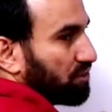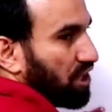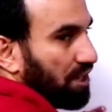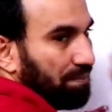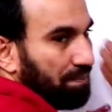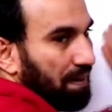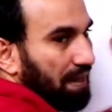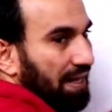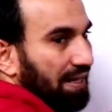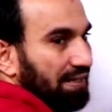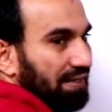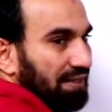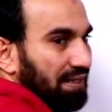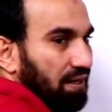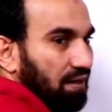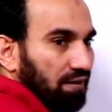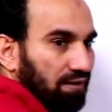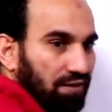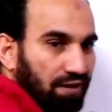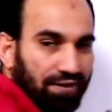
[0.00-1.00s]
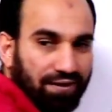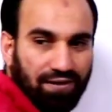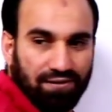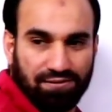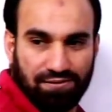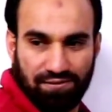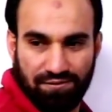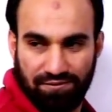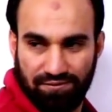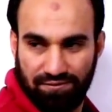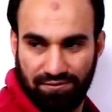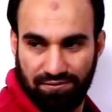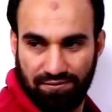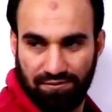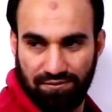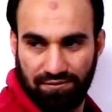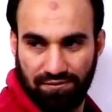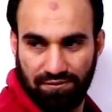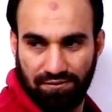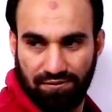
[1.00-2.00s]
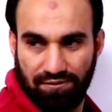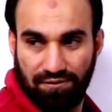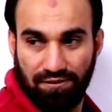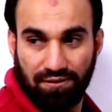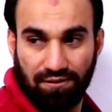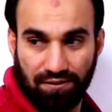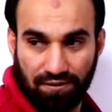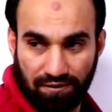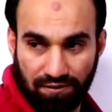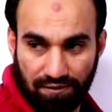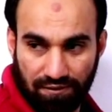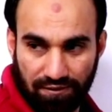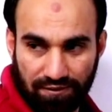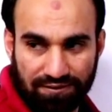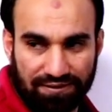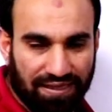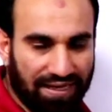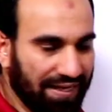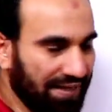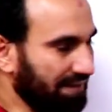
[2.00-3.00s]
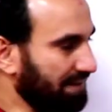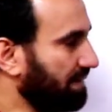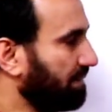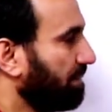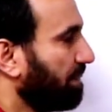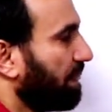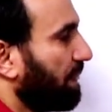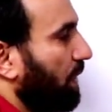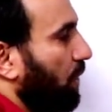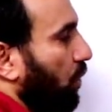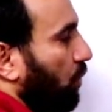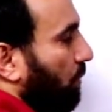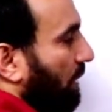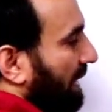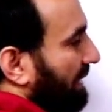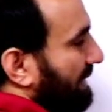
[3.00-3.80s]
مش هيتبقى لي هنا الكايل اصلا تاني هو